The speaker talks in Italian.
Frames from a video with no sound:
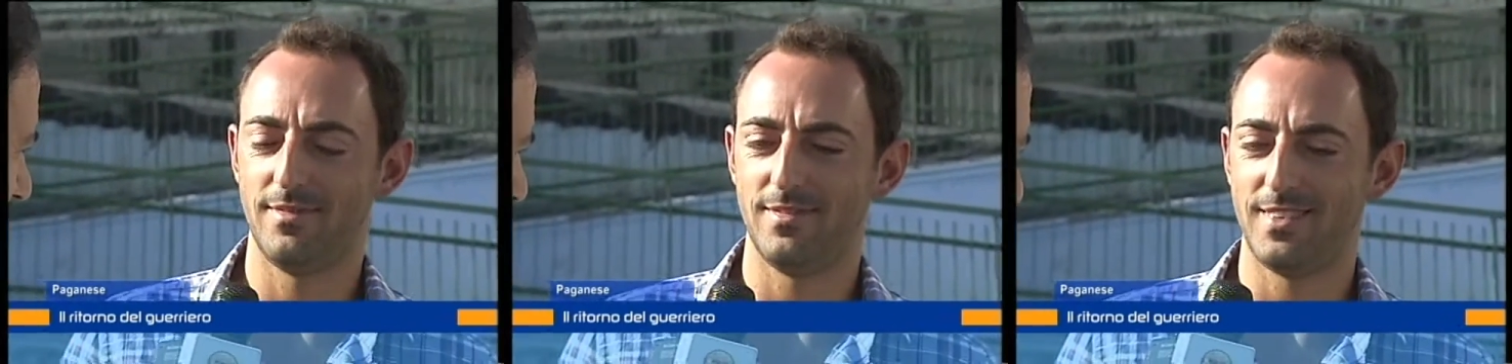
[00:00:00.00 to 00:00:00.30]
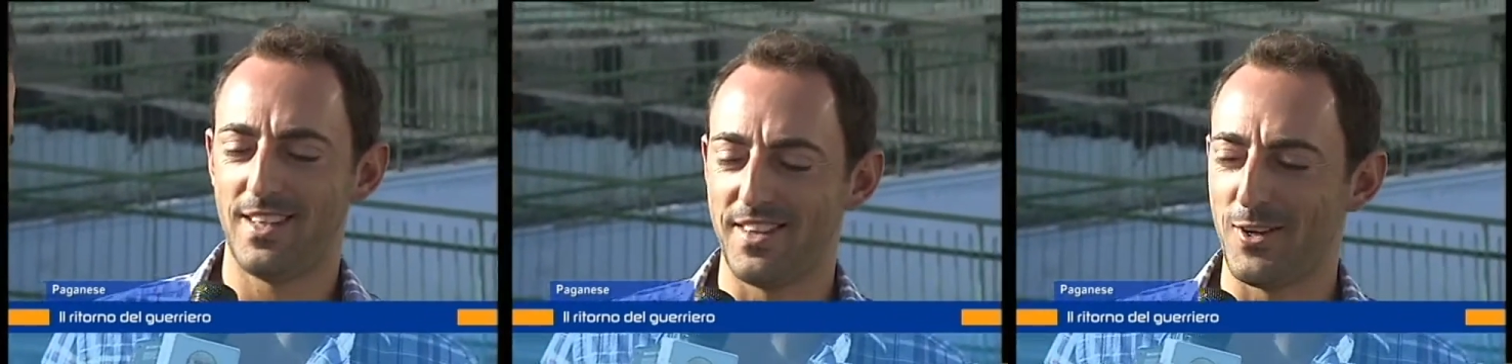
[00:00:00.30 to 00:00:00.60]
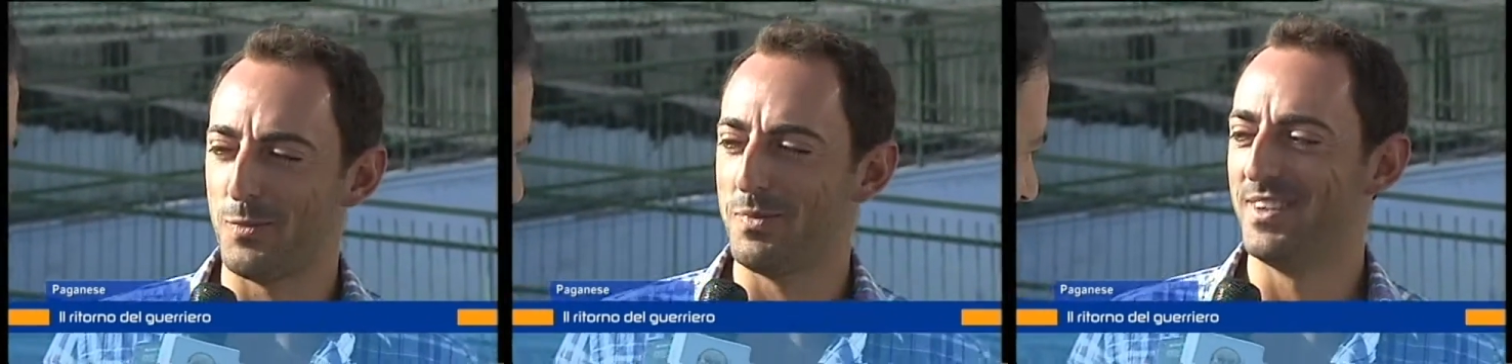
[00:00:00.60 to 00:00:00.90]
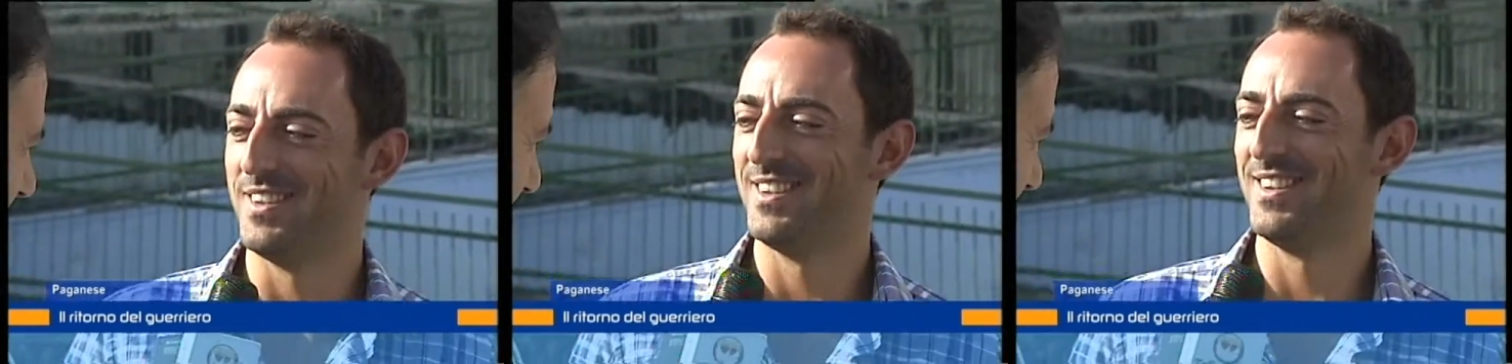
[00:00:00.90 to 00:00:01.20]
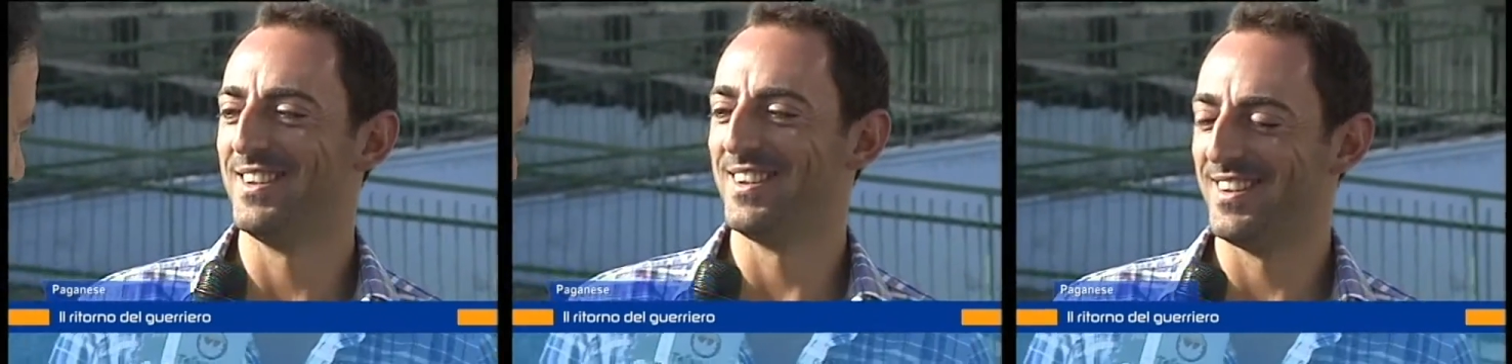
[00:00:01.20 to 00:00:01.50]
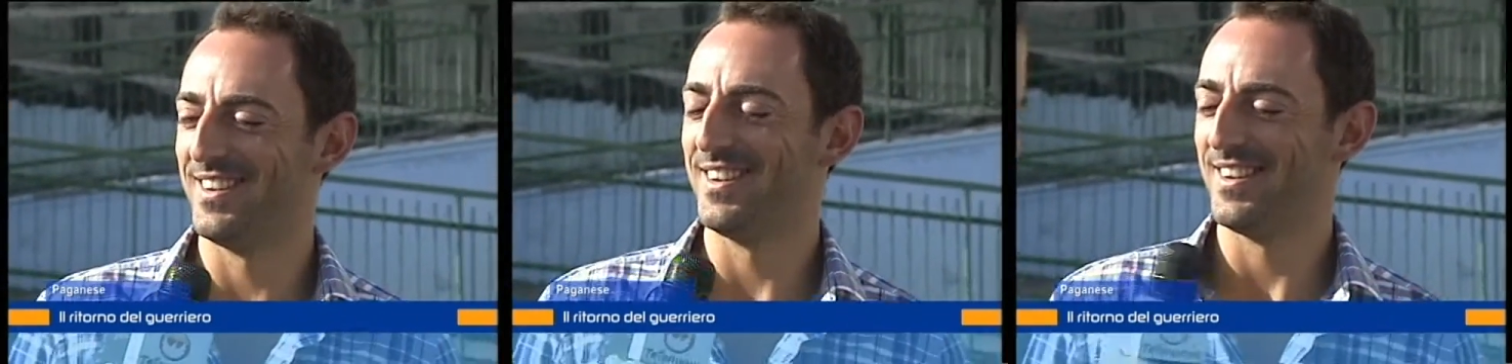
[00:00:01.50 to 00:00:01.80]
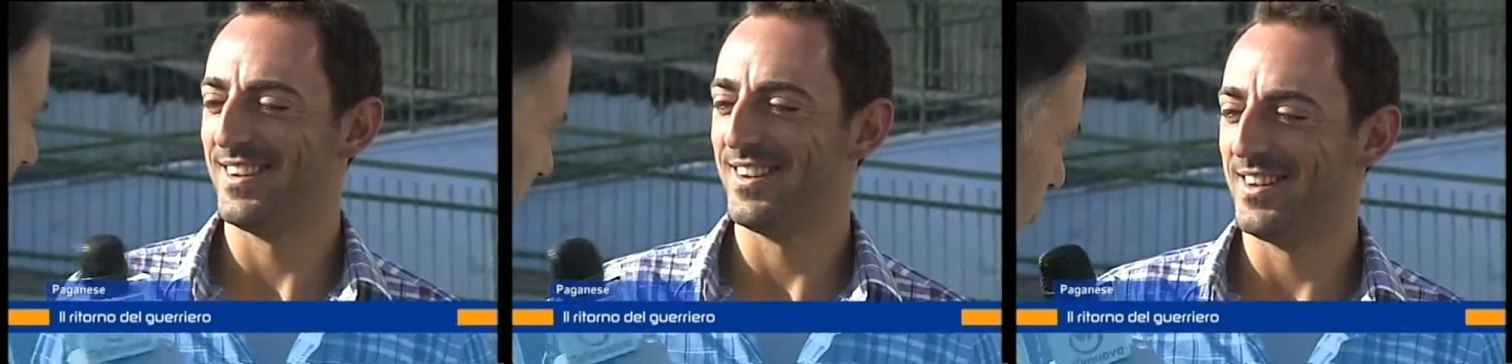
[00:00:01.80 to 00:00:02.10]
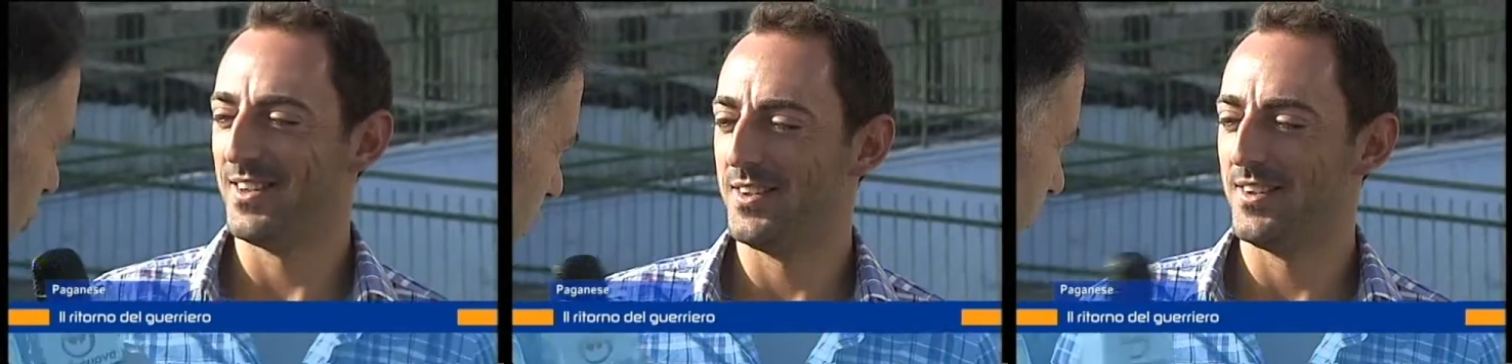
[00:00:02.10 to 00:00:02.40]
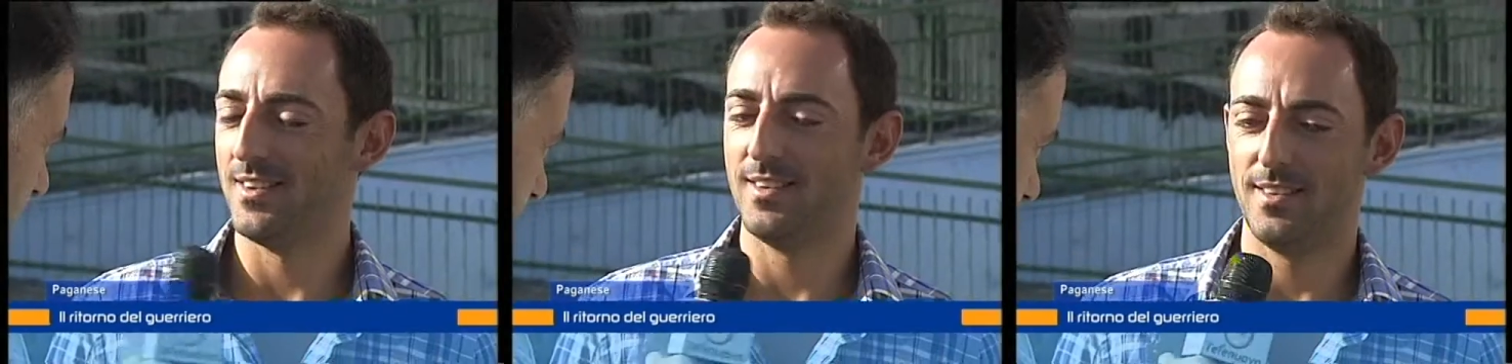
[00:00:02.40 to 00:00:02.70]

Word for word: Tanta roba. E lavoro?